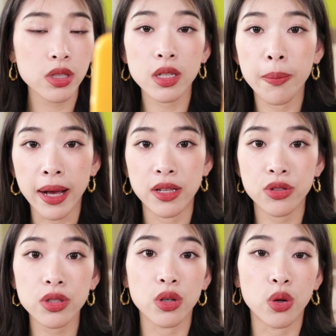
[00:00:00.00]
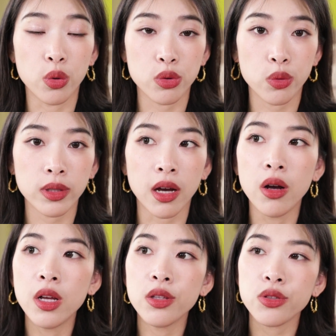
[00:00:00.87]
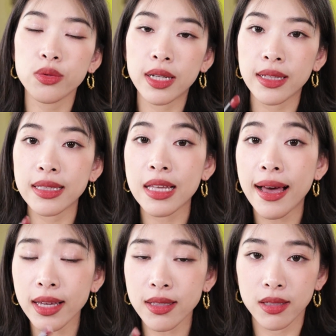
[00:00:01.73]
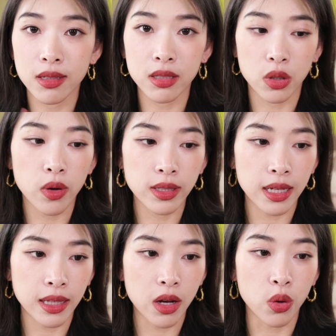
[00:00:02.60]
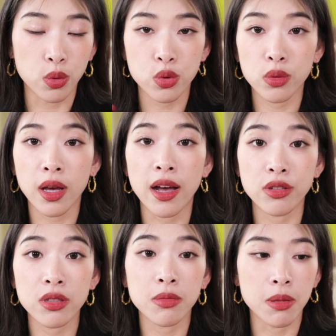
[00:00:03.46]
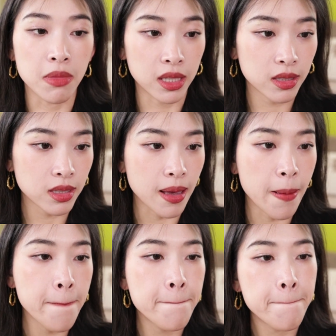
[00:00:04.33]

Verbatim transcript: 是一个蛮正的红棕调。就单单擦一层的情况下，它红棕调还是那么的明显。